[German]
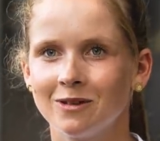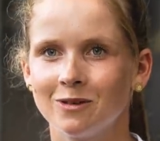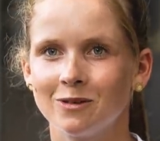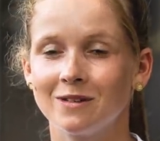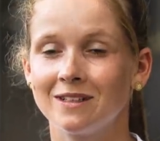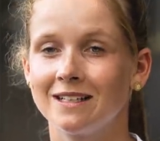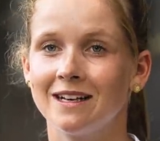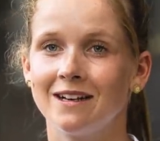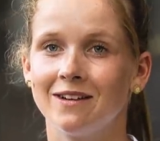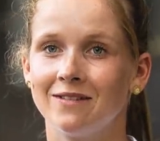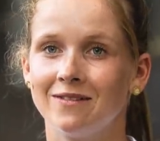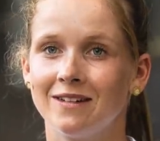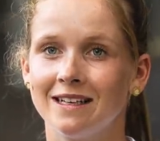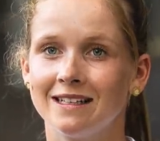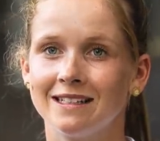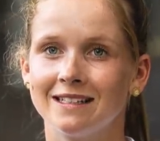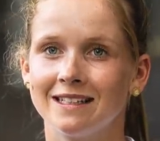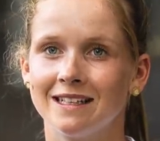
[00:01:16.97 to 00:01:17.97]
und da
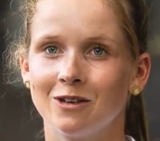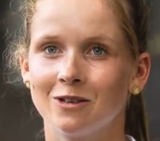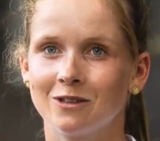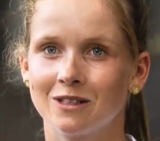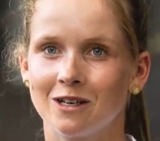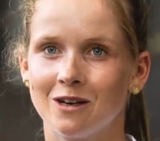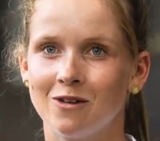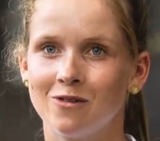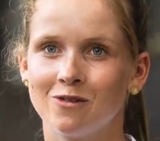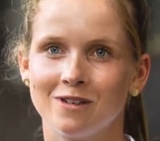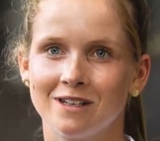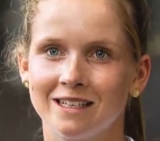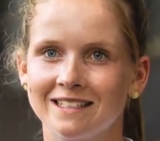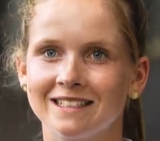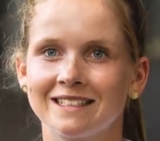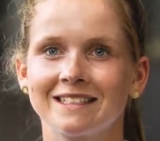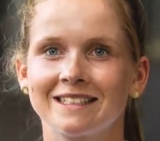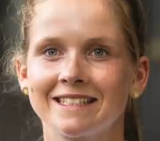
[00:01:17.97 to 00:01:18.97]
wartet er auch drauf und
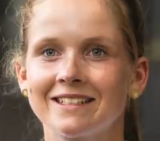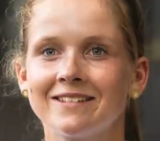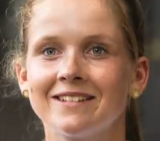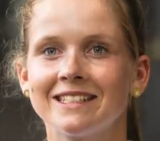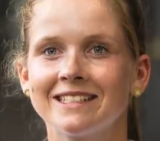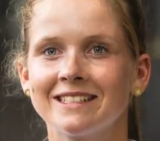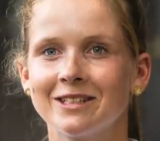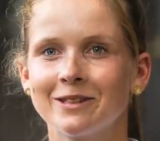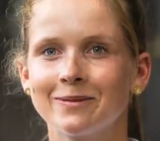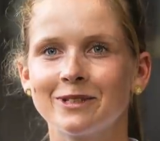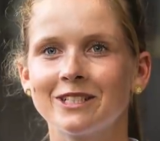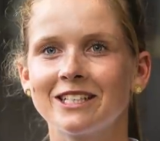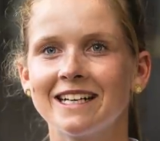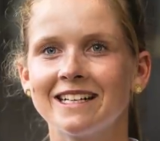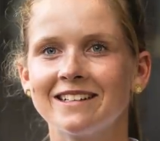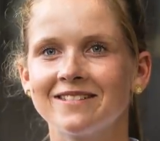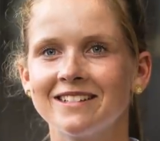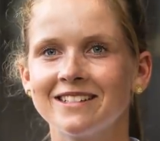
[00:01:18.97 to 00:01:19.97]
er sagt dir quasi auch
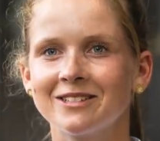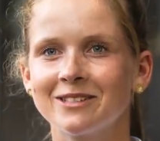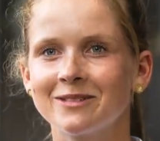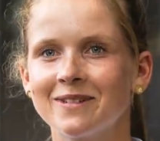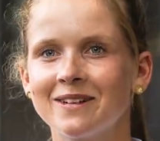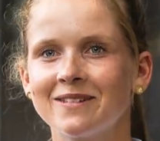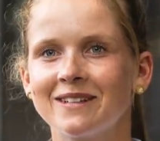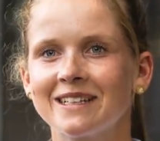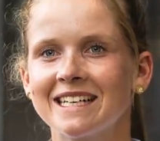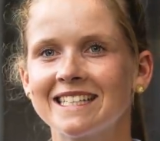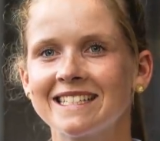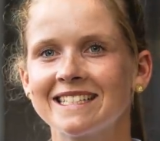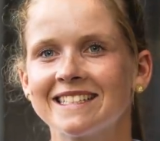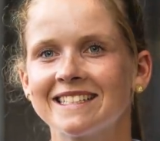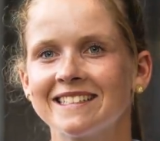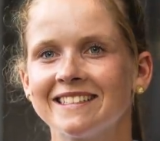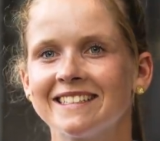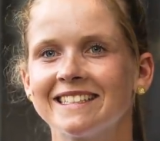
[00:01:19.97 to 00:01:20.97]
Bescheid, wenn du es mal
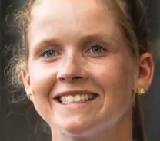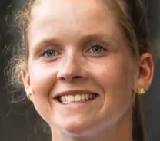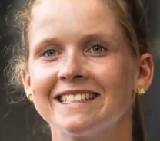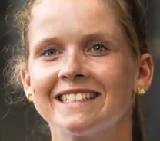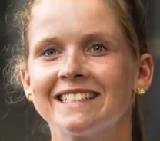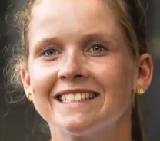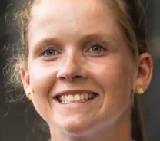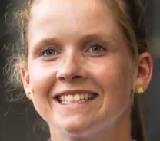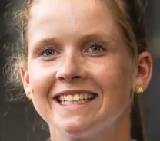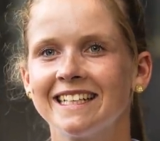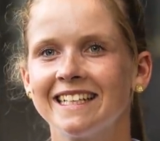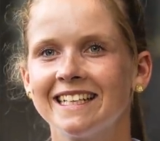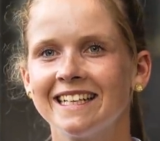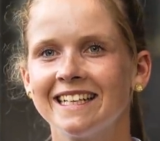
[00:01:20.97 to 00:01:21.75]
vergessen solltest.